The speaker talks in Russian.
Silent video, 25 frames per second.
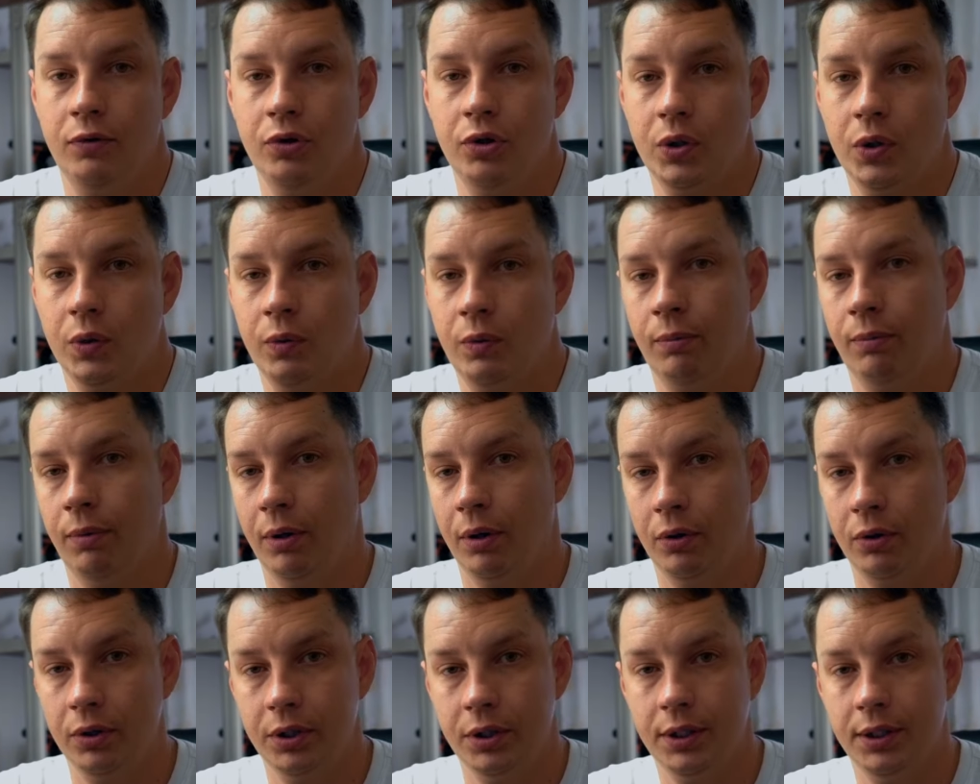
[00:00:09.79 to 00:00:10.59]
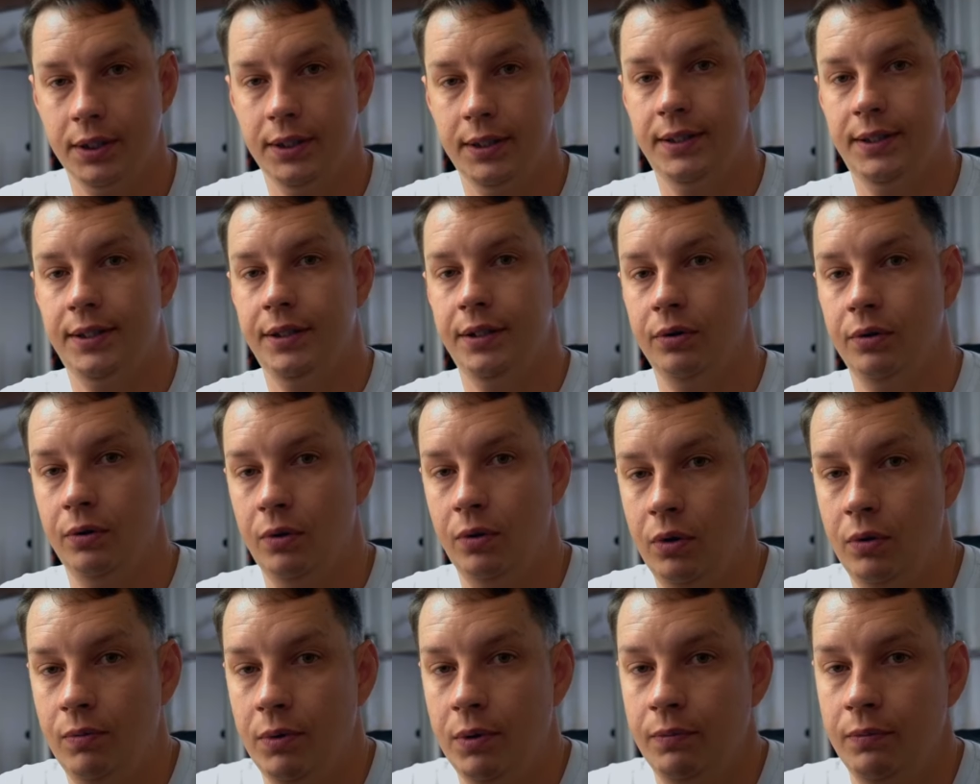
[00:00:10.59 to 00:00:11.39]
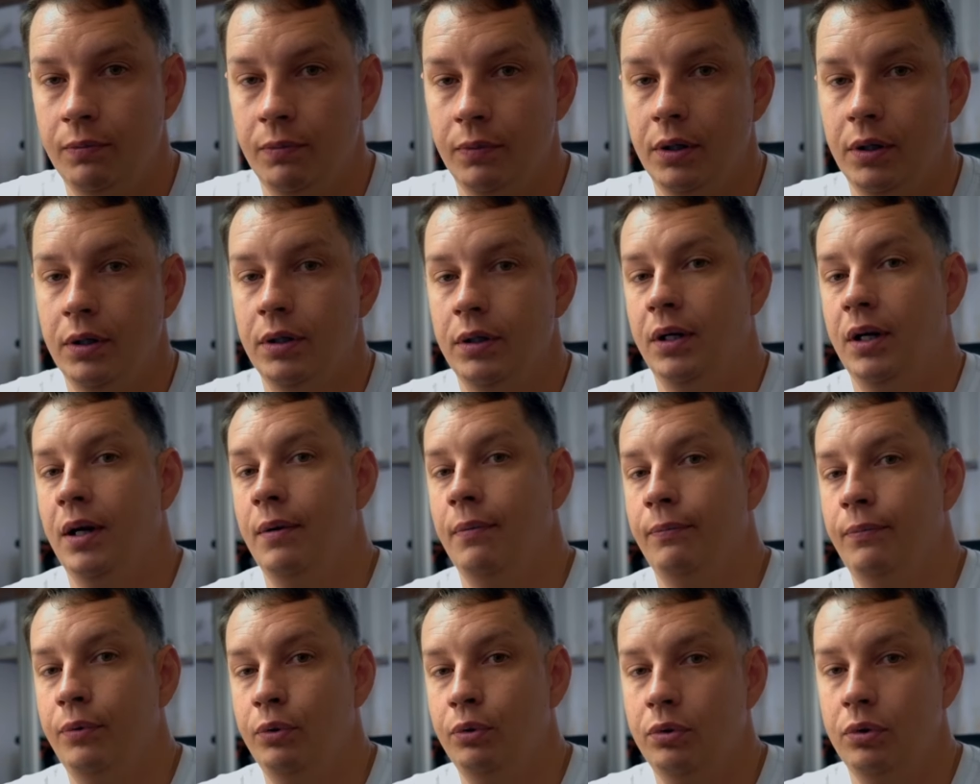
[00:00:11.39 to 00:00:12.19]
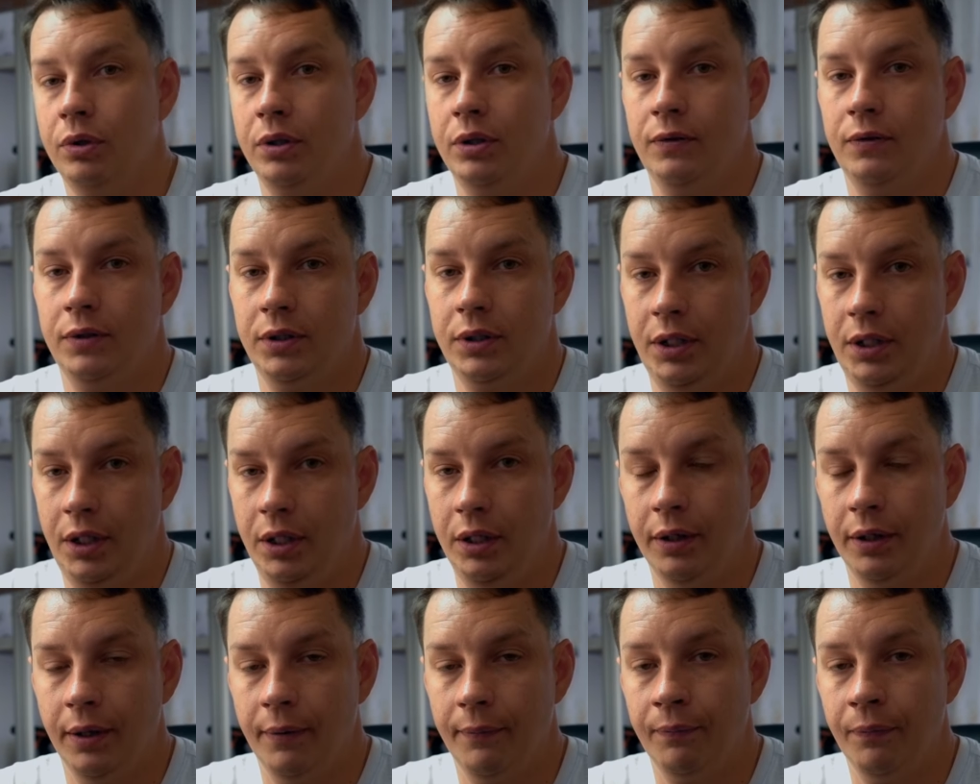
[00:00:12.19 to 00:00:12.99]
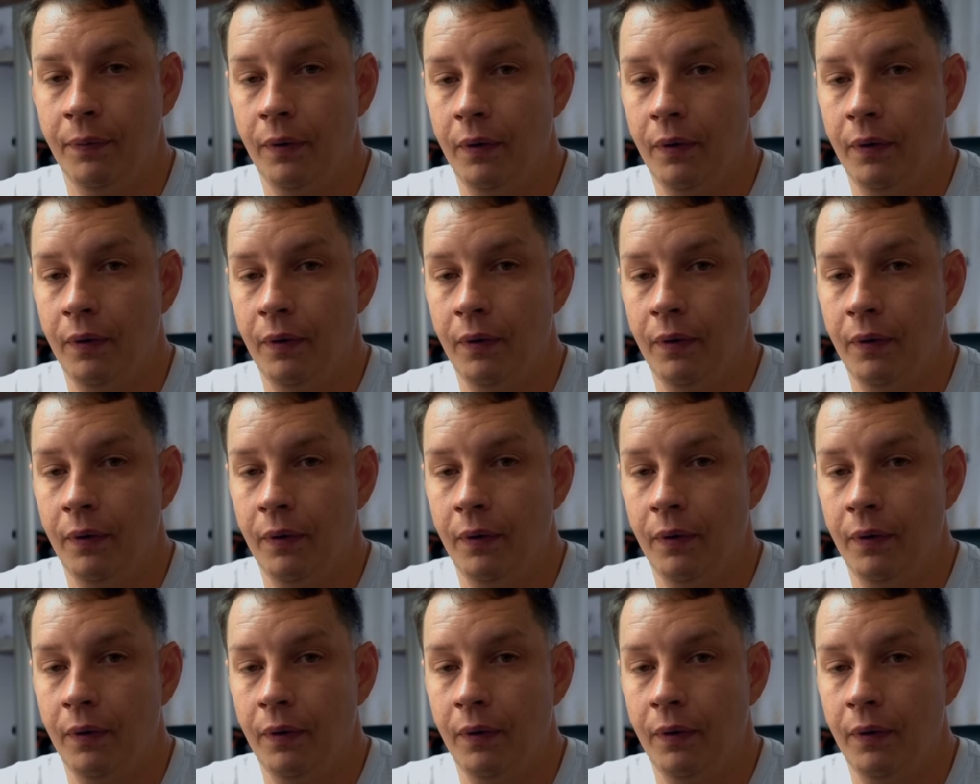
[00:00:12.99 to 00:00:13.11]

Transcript: чтобы бороться с синдромом компьютерного зрения.